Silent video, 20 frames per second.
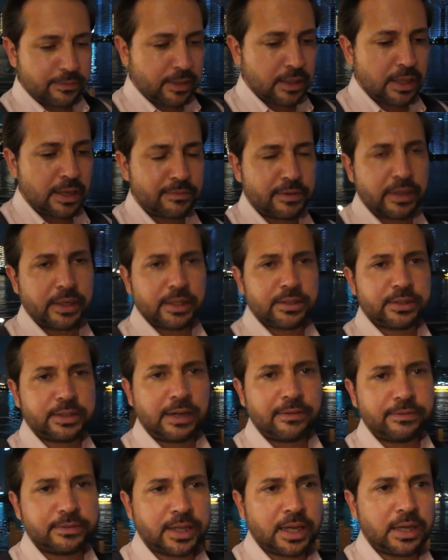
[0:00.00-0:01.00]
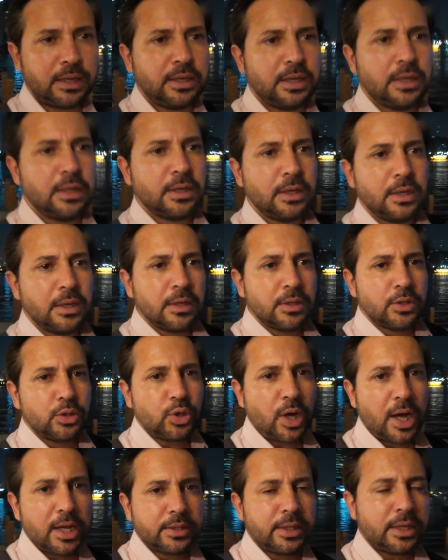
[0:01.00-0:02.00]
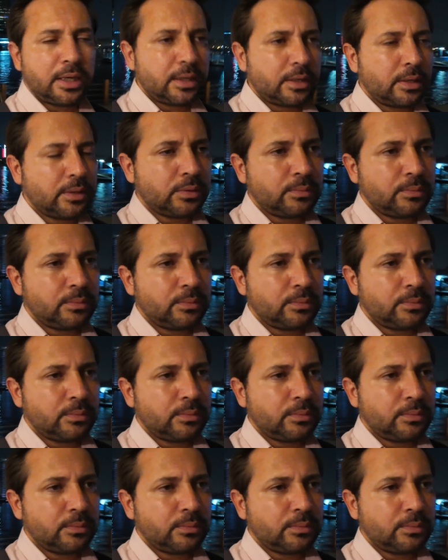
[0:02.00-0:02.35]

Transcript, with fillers: falan var etrafta. Şu anda